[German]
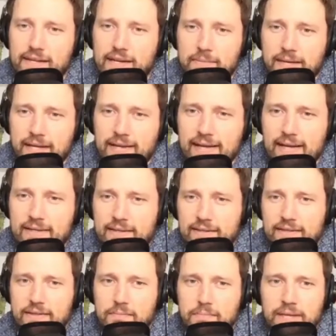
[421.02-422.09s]
Amerikaner,
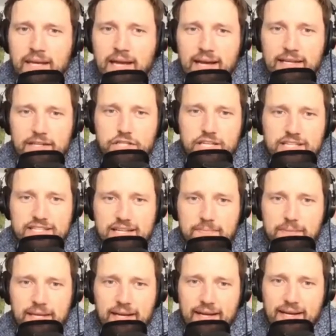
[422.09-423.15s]
den Mihai
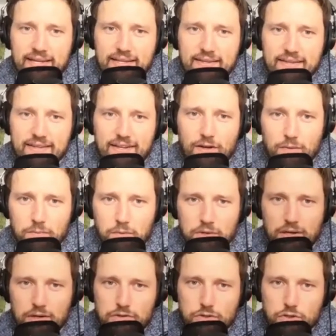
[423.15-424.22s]
Csikszentmihalyi, kaum
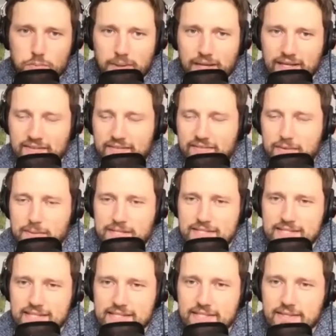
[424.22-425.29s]
auszusprechen, wenn man
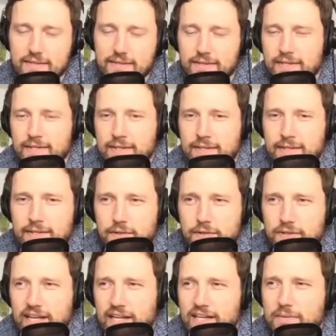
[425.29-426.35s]
es liest.
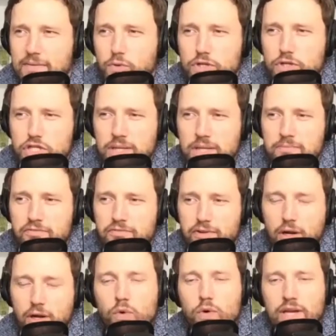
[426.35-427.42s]
Und der hat ein Buch geschrieben,
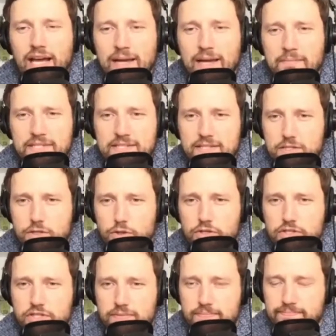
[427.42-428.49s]
Flow, Geheimnis des Glücks.